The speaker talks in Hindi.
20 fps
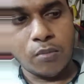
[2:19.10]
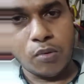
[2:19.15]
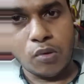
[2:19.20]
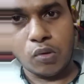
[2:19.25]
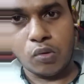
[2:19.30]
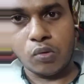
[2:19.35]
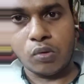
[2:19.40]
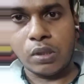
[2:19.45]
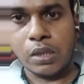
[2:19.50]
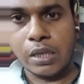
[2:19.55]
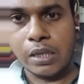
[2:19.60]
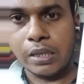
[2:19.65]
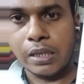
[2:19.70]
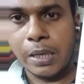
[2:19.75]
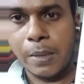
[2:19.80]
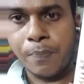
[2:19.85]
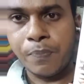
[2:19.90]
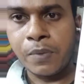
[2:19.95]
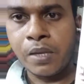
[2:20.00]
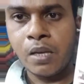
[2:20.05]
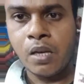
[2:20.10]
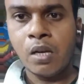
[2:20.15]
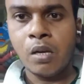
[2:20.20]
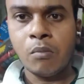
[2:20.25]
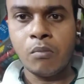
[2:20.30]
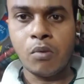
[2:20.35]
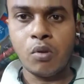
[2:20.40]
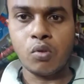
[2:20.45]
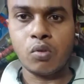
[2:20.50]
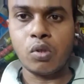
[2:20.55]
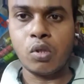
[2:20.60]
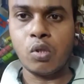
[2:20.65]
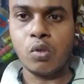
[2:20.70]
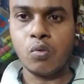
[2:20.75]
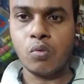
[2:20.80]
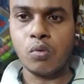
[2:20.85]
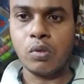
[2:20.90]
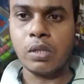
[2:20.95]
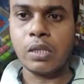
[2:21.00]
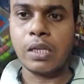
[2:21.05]
ब्लूटूथ रहेगा बहुत ही
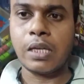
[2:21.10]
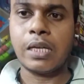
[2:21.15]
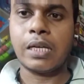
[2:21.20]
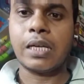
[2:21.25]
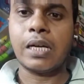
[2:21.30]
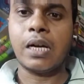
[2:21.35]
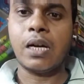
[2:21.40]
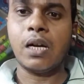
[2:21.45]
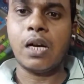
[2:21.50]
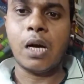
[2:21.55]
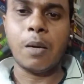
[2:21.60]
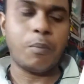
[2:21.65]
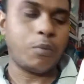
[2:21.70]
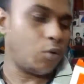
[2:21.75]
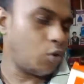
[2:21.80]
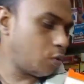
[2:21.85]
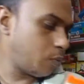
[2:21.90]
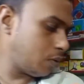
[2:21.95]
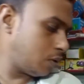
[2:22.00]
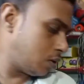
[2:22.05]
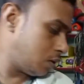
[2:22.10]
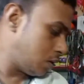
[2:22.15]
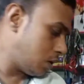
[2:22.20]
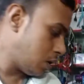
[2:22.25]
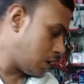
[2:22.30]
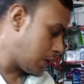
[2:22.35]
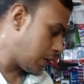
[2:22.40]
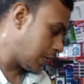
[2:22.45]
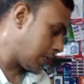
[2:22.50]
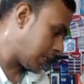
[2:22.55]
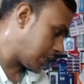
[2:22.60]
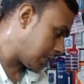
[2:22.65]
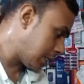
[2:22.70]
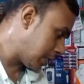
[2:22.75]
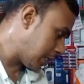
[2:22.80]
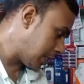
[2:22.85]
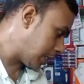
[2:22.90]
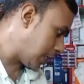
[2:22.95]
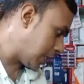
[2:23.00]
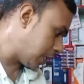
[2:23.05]
यूनिक रहेगा आप लोग भी ज़्यादा से
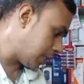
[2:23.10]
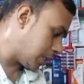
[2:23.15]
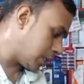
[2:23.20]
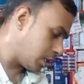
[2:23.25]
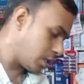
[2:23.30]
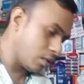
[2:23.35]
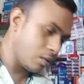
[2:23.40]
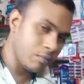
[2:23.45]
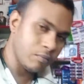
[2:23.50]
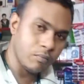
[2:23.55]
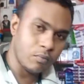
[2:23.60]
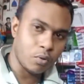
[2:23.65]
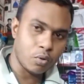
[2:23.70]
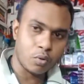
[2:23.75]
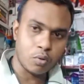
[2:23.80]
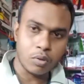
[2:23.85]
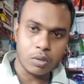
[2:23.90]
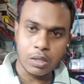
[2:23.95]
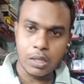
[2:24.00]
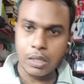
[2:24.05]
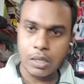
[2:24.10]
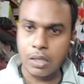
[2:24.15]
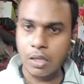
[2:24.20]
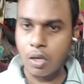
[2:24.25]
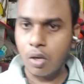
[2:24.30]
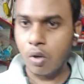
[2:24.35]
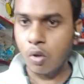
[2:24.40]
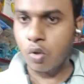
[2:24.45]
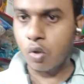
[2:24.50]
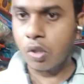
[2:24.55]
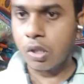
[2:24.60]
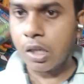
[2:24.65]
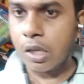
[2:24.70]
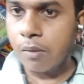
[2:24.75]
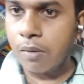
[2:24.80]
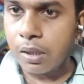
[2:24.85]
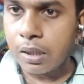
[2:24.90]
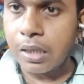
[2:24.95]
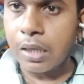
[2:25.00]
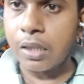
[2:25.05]
ज़्यादा ये ब्लूटूथ कीने और जो
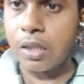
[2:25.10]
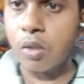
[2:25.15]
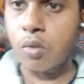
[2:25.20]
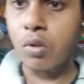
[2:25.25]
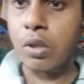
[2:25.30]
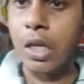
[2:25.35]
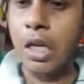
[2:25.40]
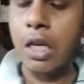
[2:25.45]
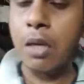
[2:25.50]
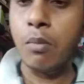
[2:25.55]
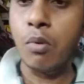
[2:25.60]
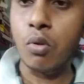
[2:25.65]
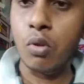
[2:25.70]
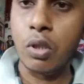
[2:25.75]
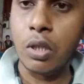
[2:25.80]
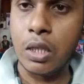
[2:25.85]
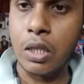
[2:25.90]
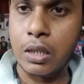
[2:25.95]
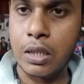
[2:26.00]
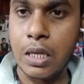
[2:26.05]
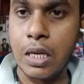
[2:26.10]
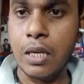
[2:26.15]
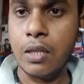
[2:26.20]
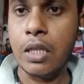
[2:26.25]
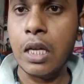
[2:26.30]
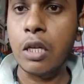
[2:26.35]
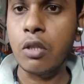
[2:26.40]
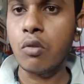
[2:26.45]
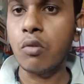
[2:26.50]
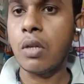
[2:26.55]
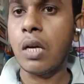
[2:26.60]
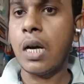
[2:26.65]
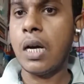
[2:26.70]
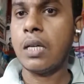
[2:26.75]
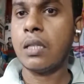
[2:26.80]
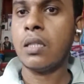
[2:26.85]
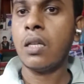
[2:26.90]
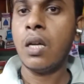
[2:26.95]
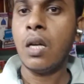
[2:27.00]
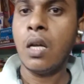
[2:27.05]
ट्रेवल कर रहे हैं उसके लिए बहुत ही अच्छा है थैंक यू
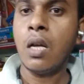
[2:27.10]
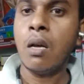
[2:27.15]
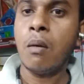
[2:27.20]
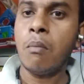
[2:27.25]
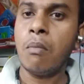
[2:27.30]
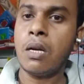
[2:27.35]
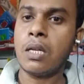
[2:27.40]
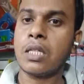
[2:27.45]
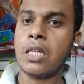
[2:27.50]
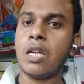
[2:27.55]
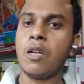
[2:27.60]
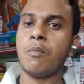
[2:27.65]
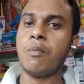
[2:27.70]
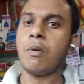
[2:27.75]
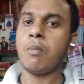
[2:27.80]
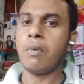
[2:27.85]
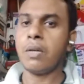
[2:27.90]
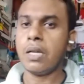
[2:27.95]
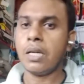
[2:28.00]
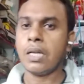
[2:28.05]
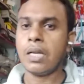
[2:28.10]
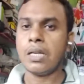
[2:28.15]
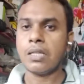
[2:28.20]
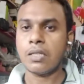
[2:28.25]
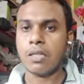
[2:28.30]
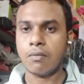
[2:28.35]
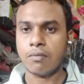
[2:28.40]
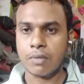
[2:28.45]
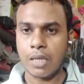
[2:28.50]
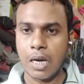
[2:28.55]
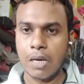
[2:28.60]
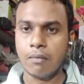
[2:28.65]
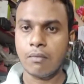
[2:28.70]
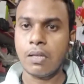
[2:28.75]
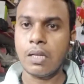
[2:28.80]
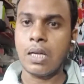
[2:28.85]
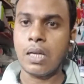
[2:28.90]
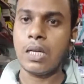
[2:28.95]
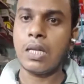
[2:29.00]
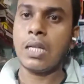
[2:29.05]
गाइड्स मेरे चैनल पर बने रहें सब्सक्राइब
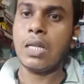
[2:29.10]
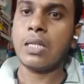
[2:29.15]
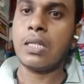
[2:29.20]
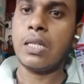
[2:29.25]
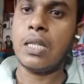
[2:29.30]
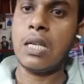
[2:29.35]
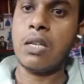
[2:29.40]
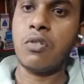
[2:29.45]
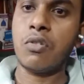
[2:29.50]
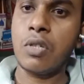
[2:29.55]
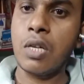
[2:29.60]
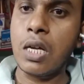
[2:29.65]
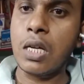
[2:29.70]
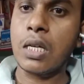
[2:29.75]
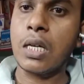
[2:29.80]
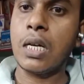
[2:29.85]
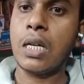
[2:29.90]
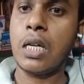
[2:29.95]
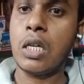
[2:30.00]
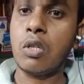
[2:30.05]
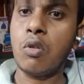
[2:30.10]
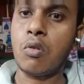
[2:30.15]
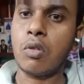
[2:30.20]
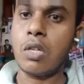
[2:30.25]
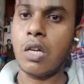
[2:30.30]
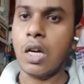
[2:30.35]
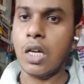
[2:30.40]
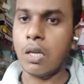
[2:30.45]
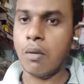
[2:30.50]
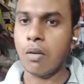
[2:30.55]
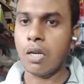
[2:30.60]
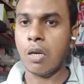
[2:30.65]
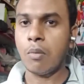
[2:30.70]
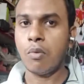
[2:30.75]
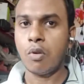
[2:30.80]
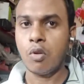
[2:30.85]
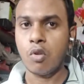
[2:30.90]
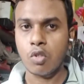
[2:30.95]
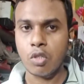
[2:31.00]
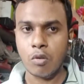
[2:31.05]
करें ज़्यादा से ज़्यादा शेयर करें जो कि आने वाला
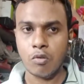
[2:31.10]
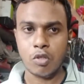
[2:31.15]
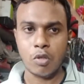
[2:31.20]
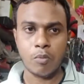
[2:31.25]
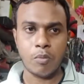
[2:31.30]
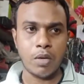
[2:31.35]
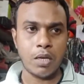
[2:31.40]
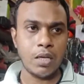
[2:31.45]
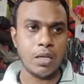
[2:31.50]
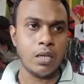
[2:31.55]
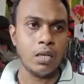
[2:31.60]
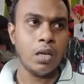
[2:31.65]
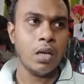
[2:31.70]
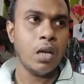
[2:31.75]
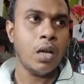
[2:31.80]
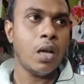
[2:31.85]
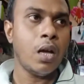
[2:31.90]
वीडियो सबसे पहले